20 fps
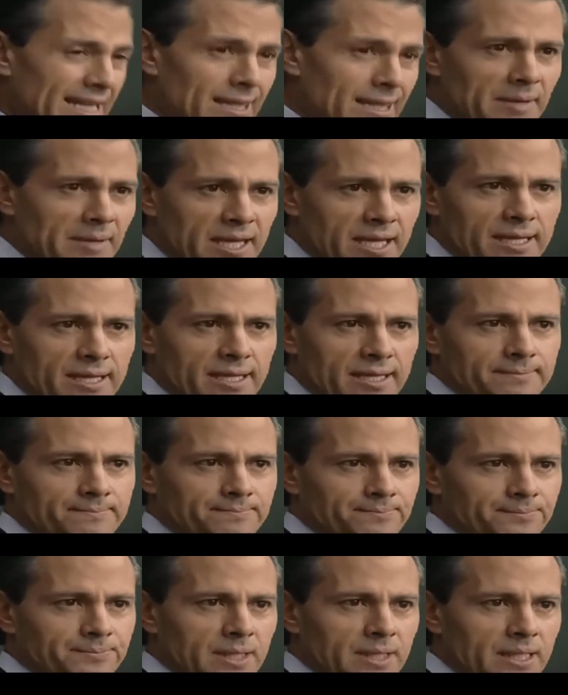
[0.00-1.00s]
Quinta medida
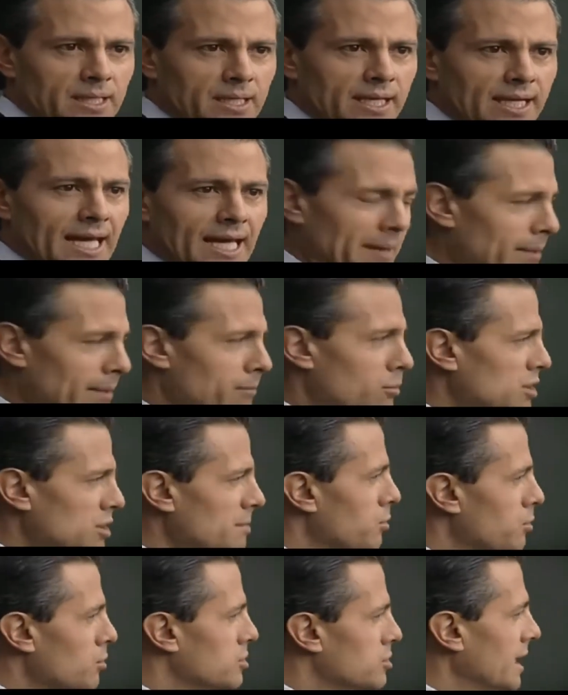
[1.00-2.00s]
que habremos
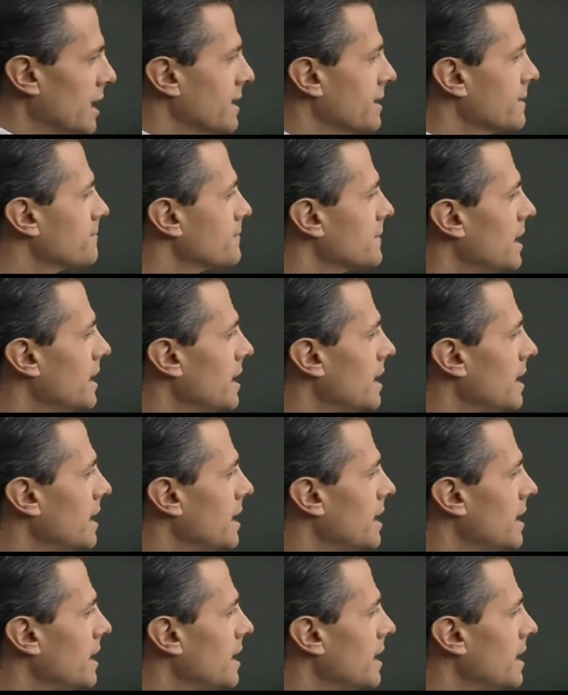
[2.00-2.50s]
de impulsar